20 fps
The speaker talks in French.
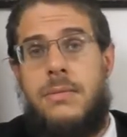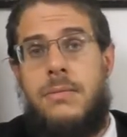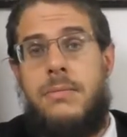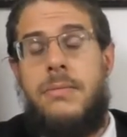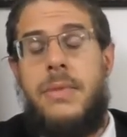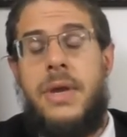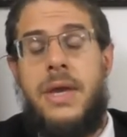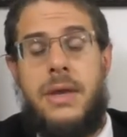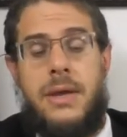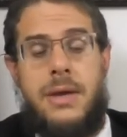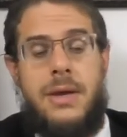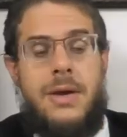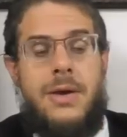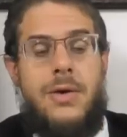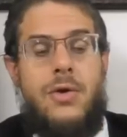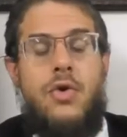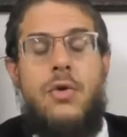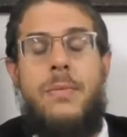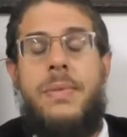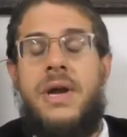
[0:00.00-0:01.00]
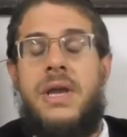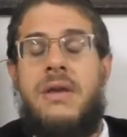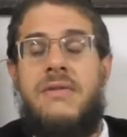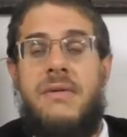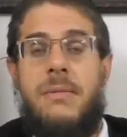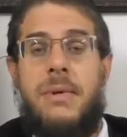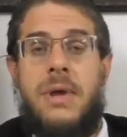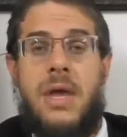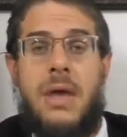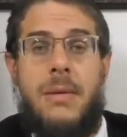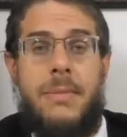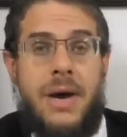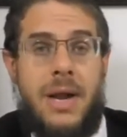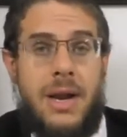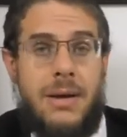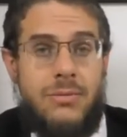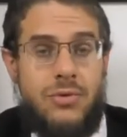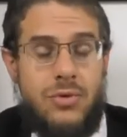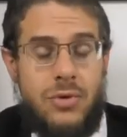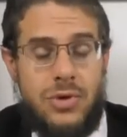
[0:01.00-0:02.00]
Mais le pain qui est fabriqué par
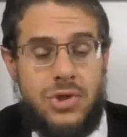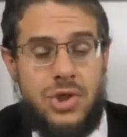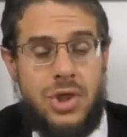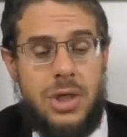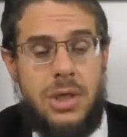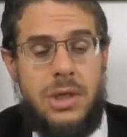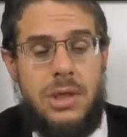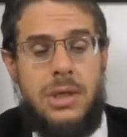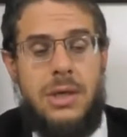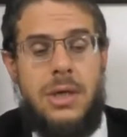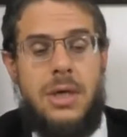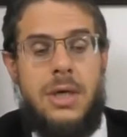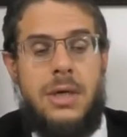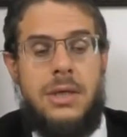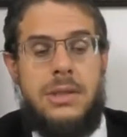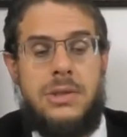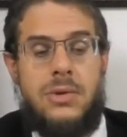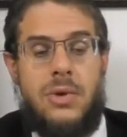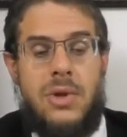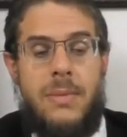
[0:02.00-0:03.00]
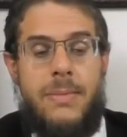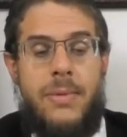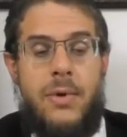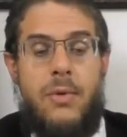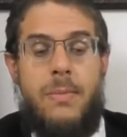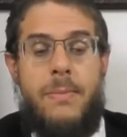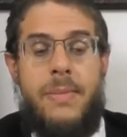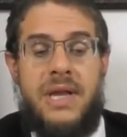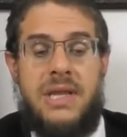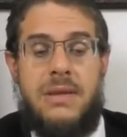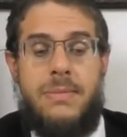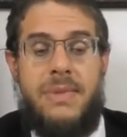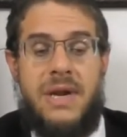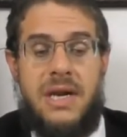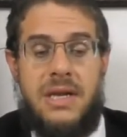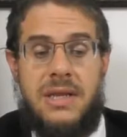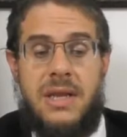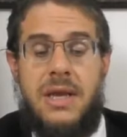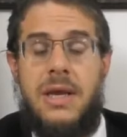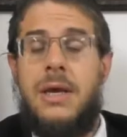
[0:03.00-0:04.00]
la boulangerie, ce qu'on appelle le pâte
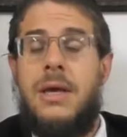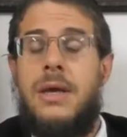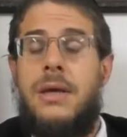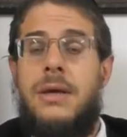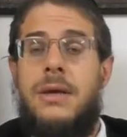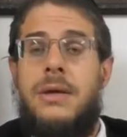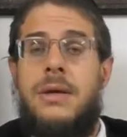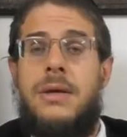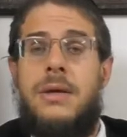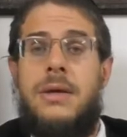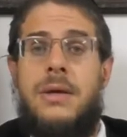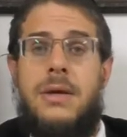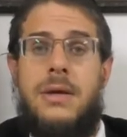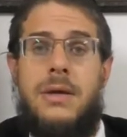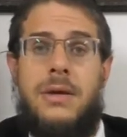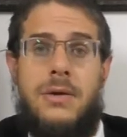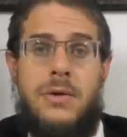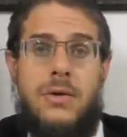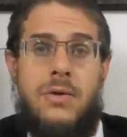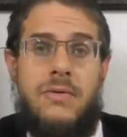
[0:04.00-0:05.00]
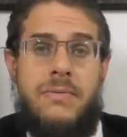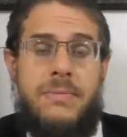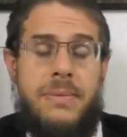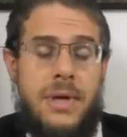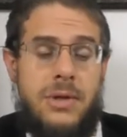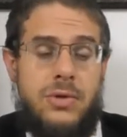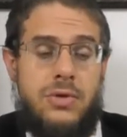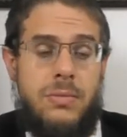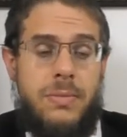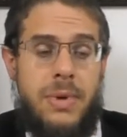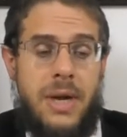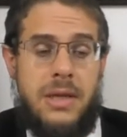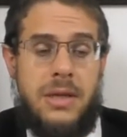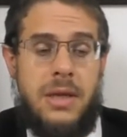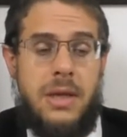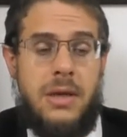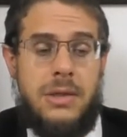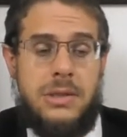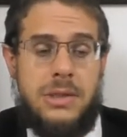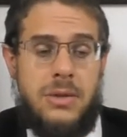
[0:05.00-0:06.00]
palter, le pain du
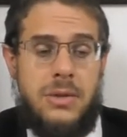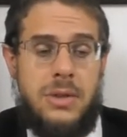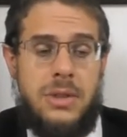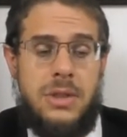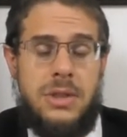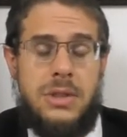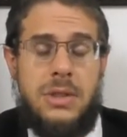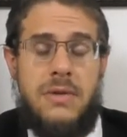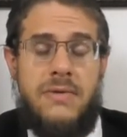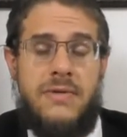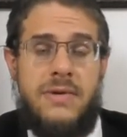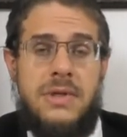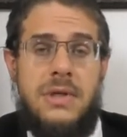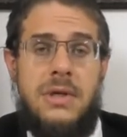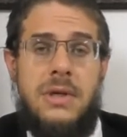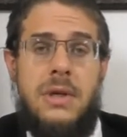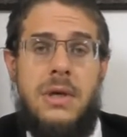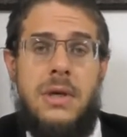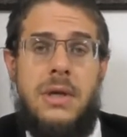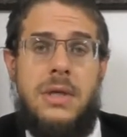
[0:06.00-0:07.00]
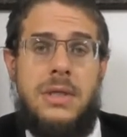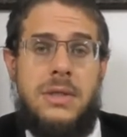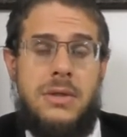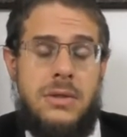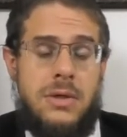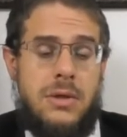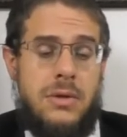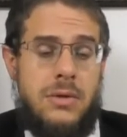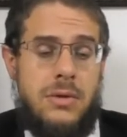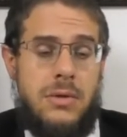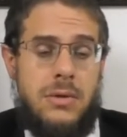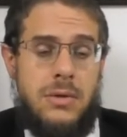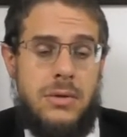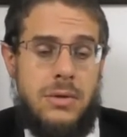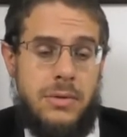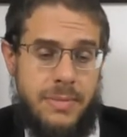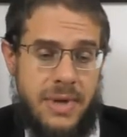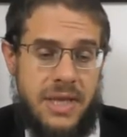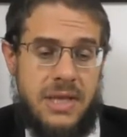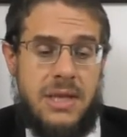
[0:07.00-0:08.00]
palter en dit cette fois-ci, c'est-à-dire
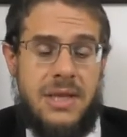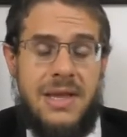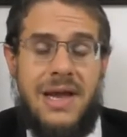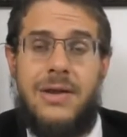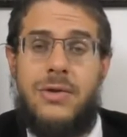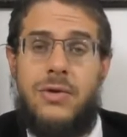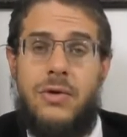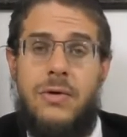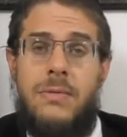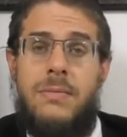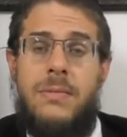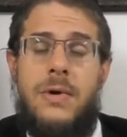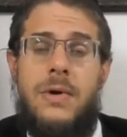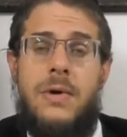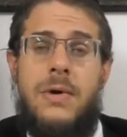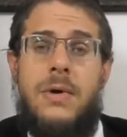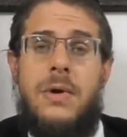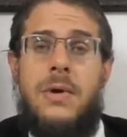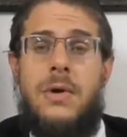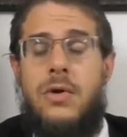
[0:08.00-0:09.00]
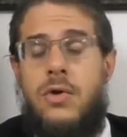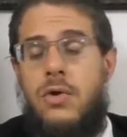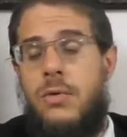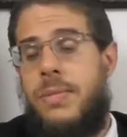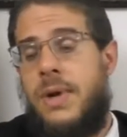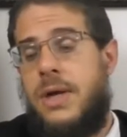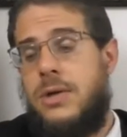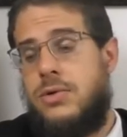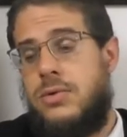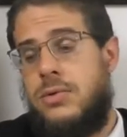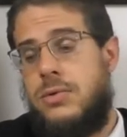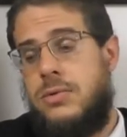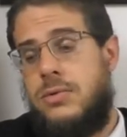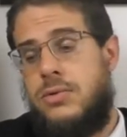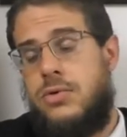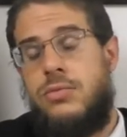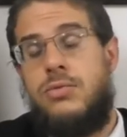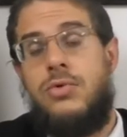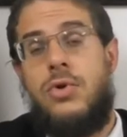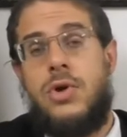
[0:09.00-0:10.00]
le pâte nartom, le pain du,
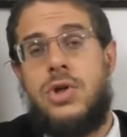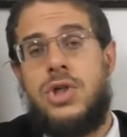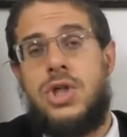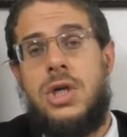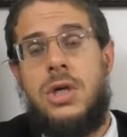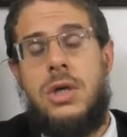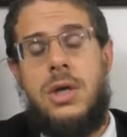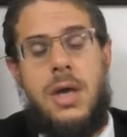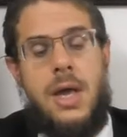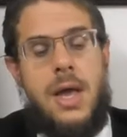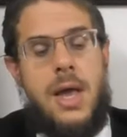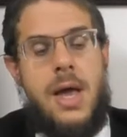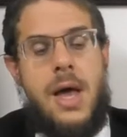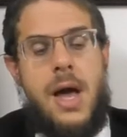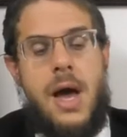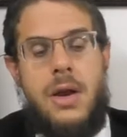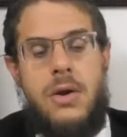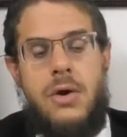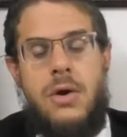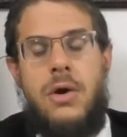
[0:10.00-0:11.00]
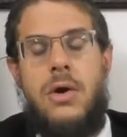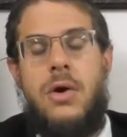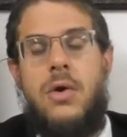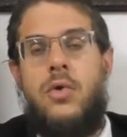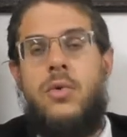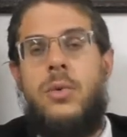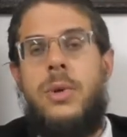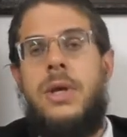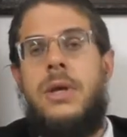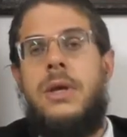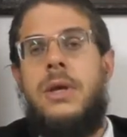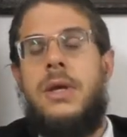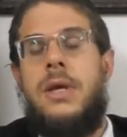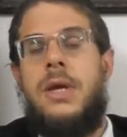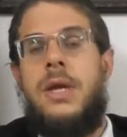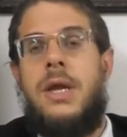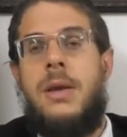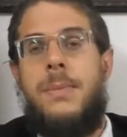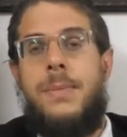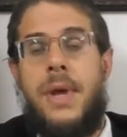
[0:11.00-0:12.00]
boulanger, alors lui,
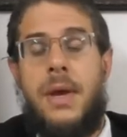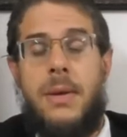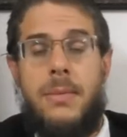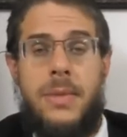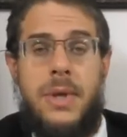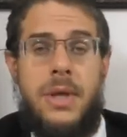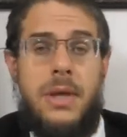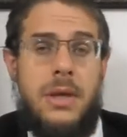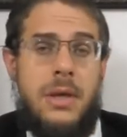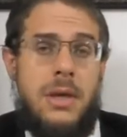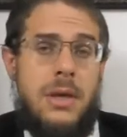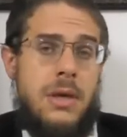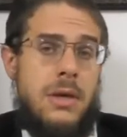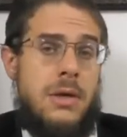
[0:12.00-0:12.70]
il est permis,